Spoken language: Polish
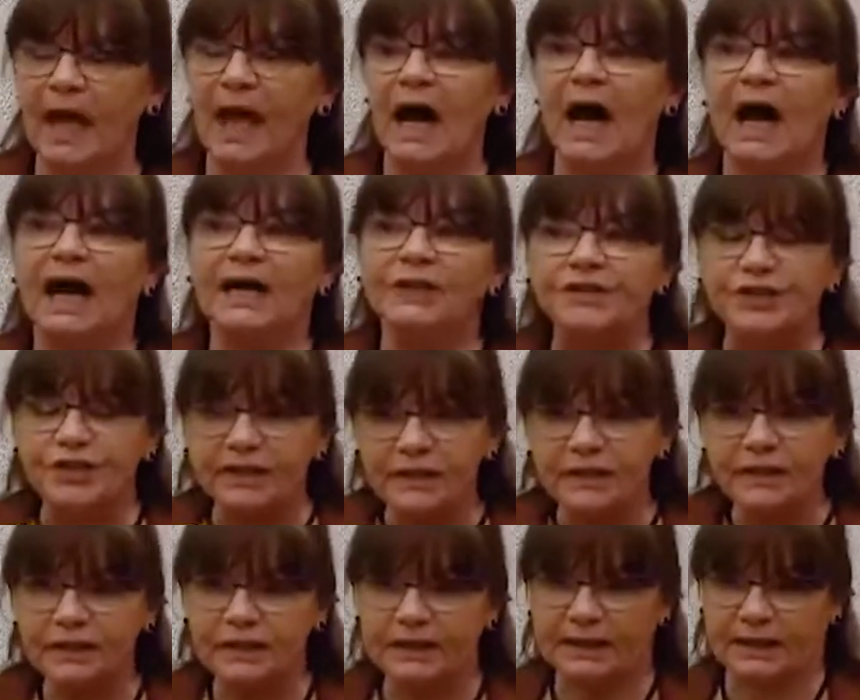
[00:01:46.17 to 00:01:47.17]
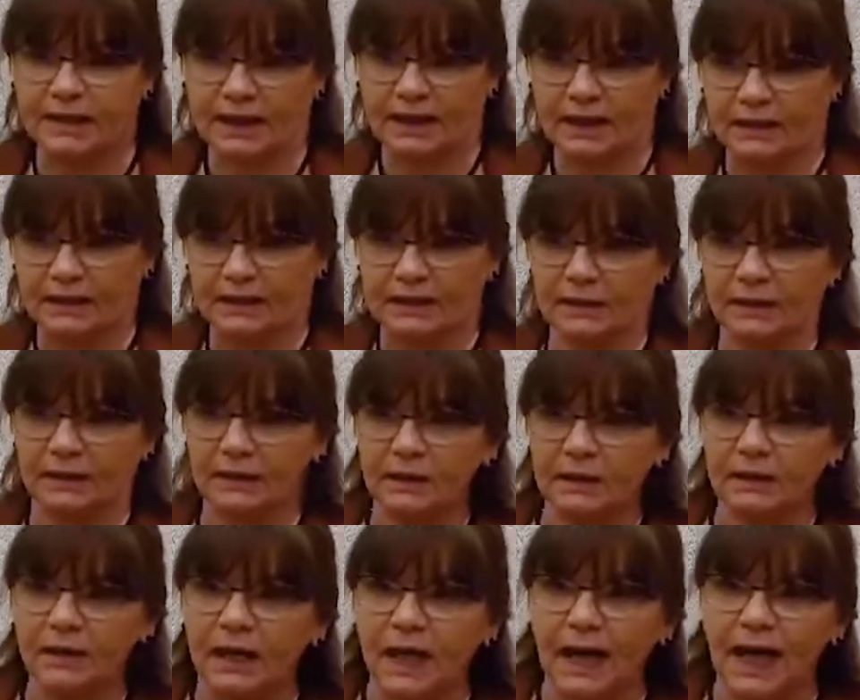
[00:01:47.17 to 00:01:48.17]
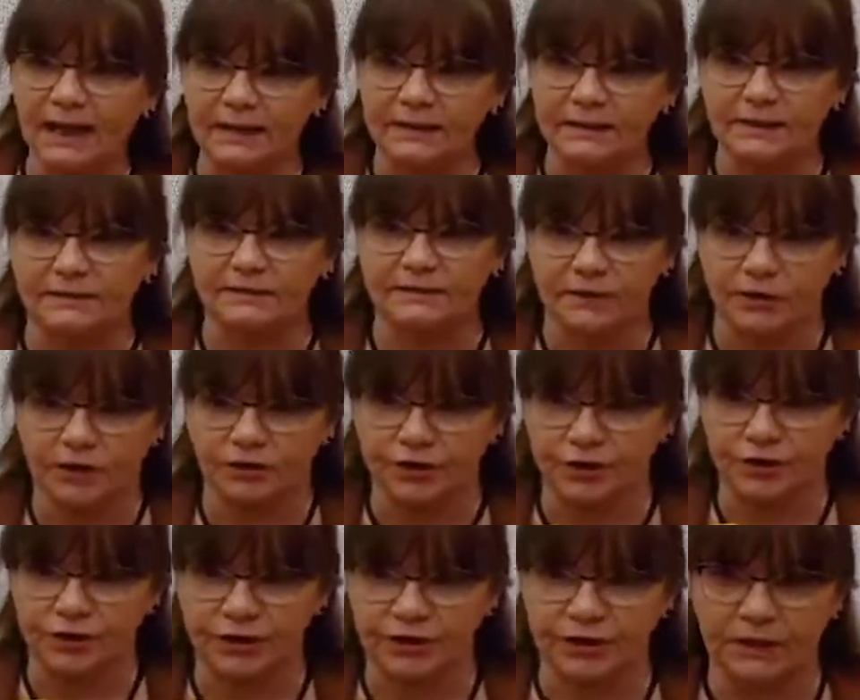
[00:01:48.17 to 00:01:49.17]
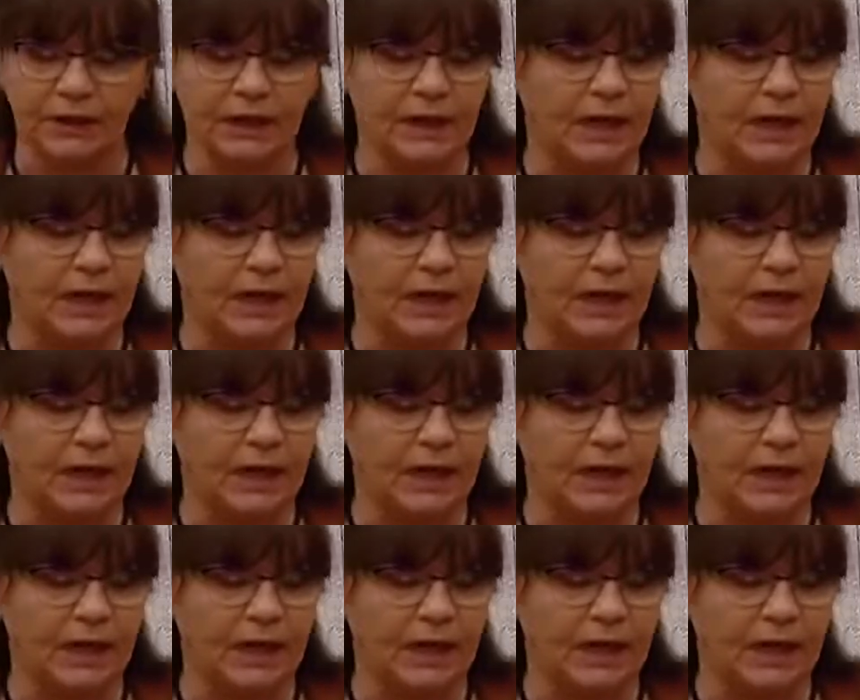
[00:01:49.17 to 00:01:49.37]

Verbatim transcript: A dzięki tej e, aktywności,